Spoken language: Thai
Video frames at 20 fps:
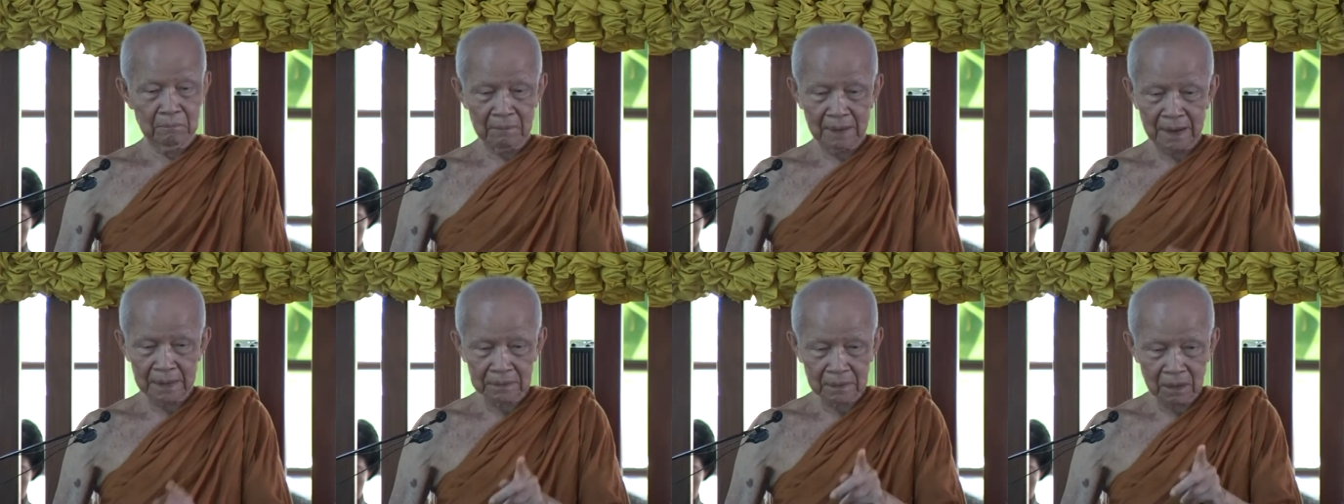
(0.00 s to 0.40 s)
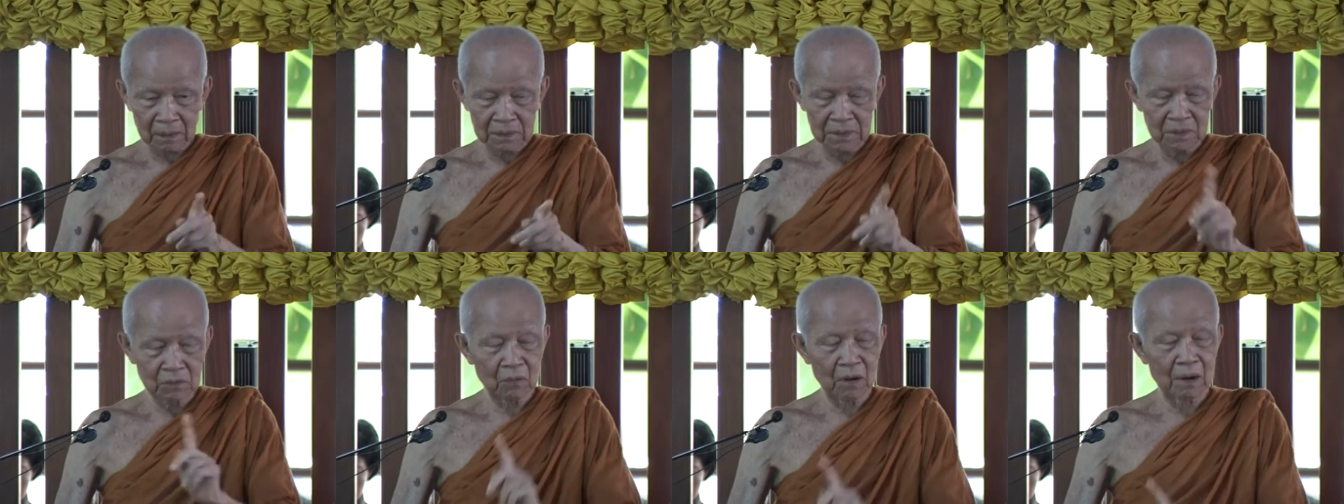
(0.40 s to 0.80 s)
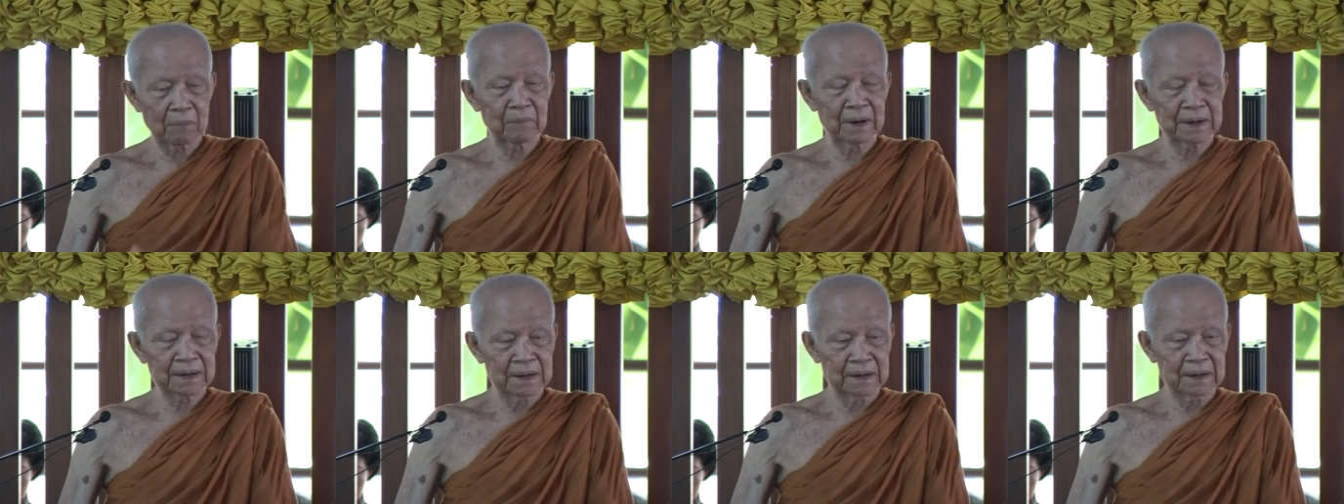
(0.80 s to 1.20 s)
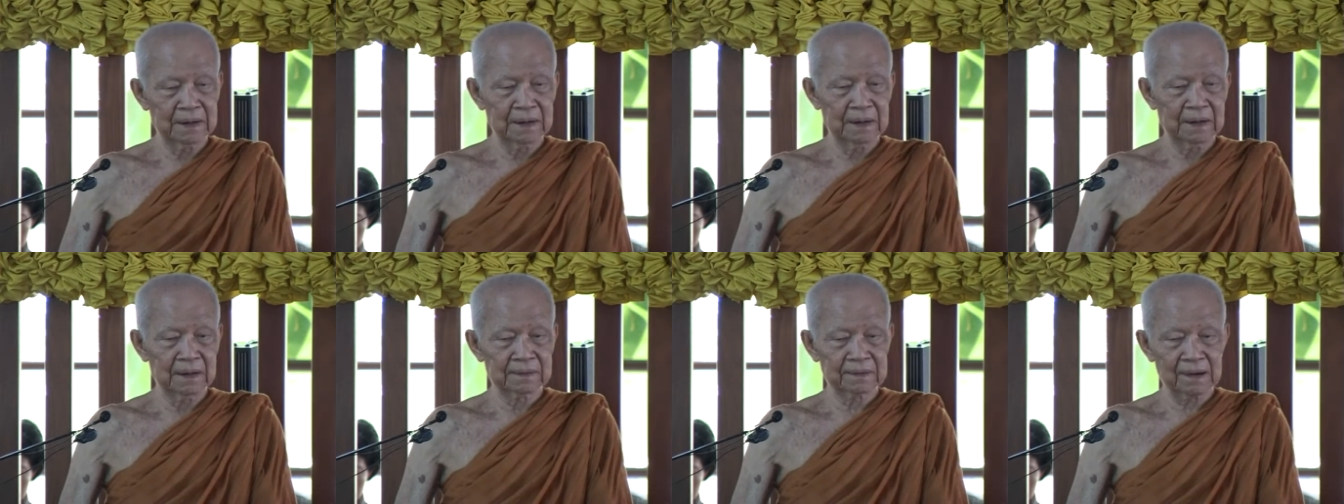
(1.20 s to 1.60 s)
มันก็คือความไม่ยิน
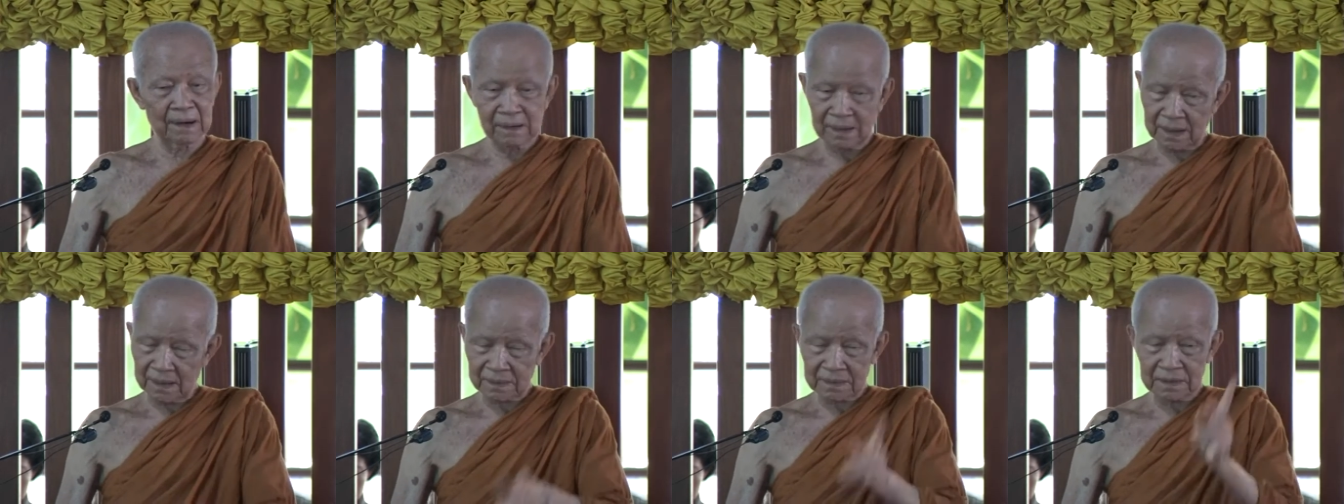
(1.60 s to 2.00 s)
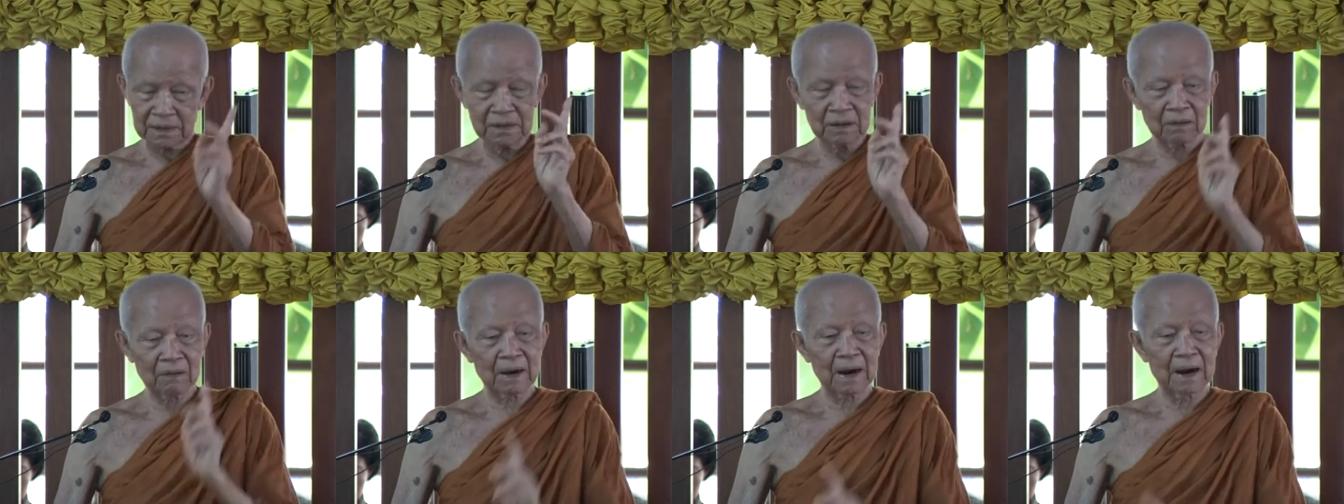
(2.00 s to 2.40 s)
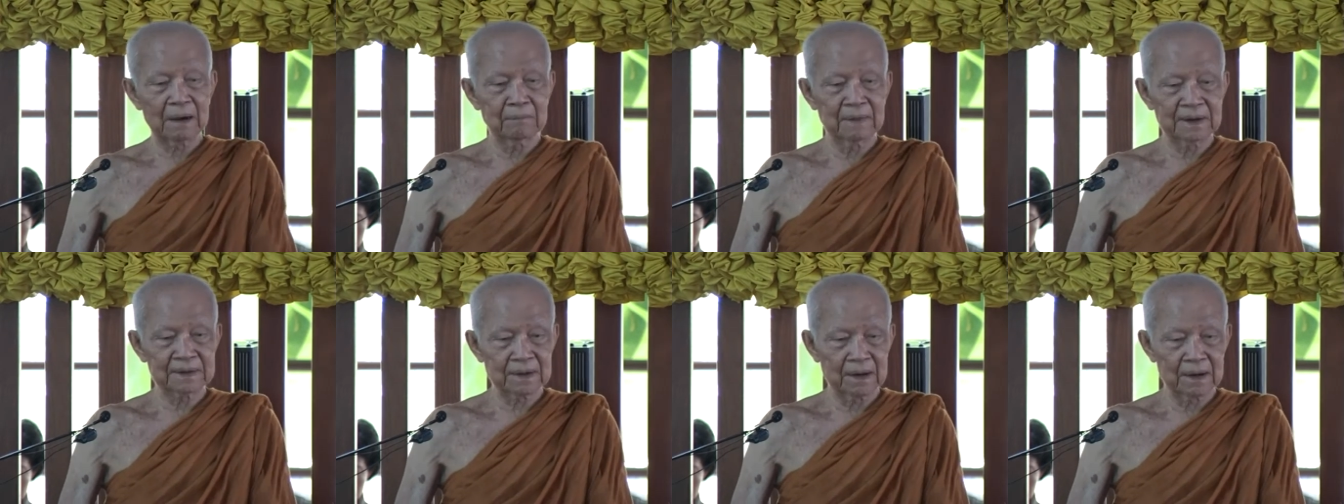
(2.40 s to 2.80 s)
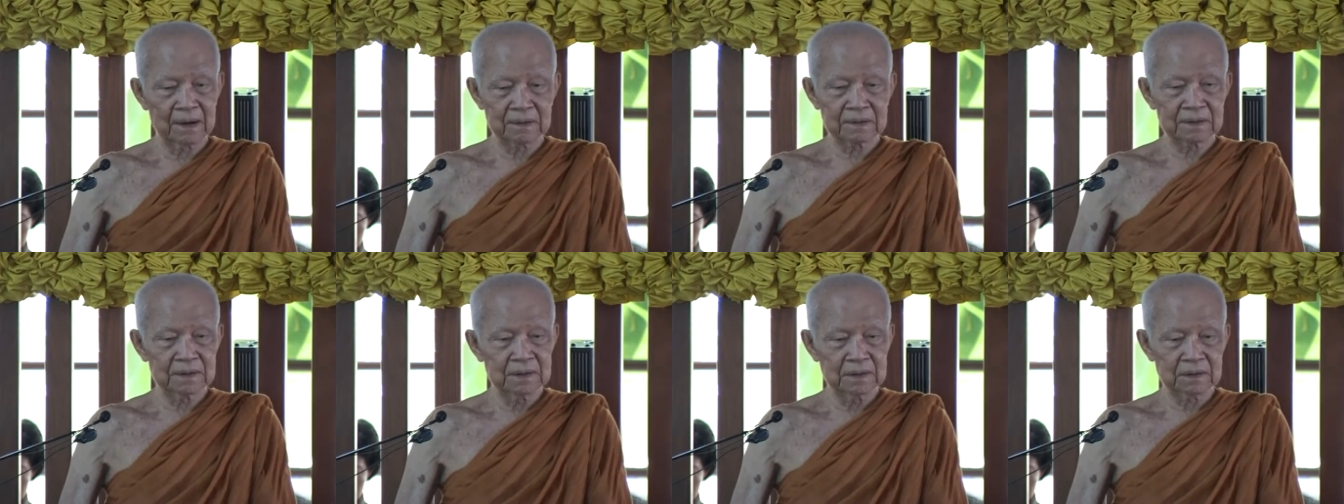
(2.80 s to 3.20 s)
ดีเสนอชื่อก็ได้ไม่เสน
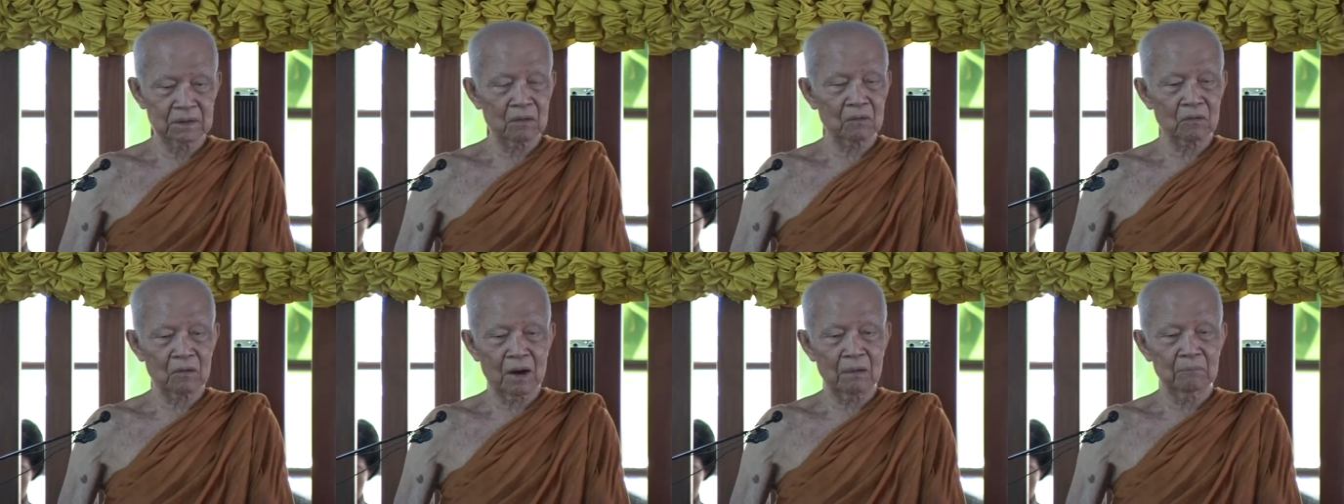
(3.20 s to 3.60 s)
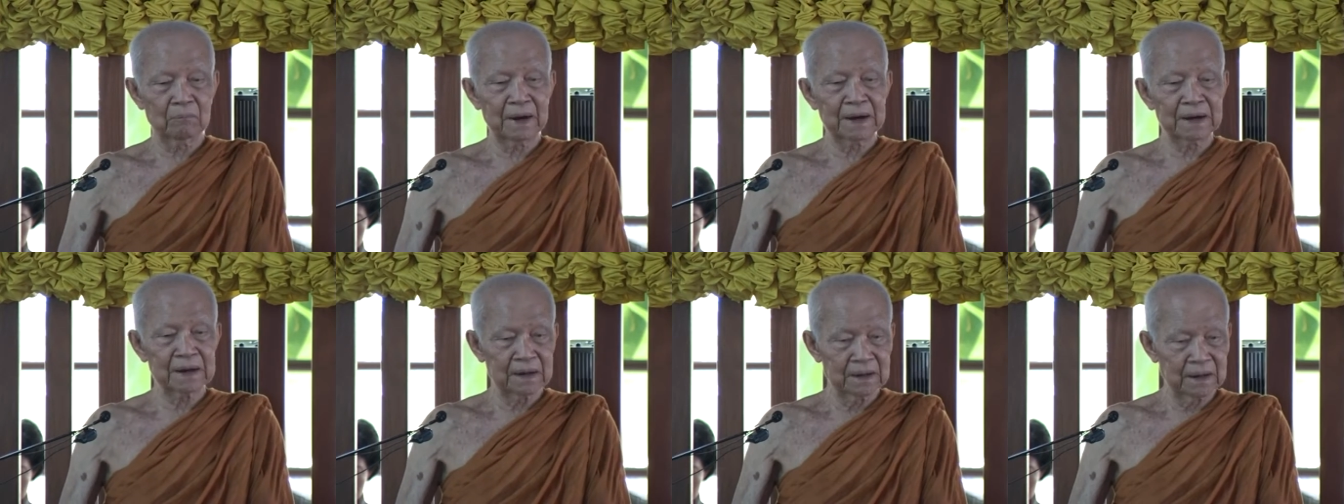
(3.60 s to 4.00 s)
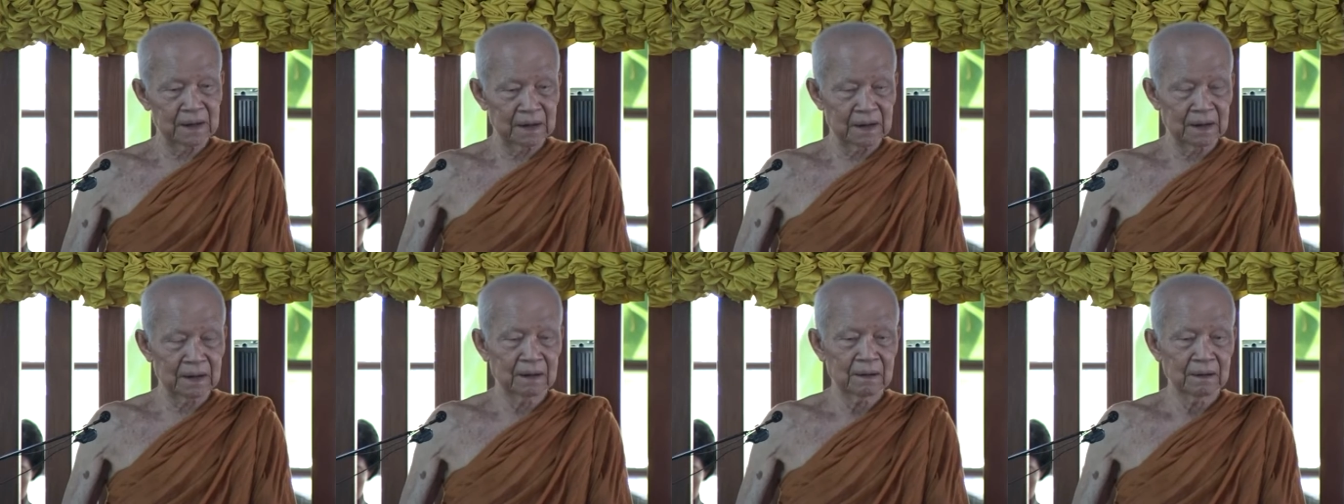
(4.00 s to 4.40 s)
อชื่อก็ความไม่ยินดี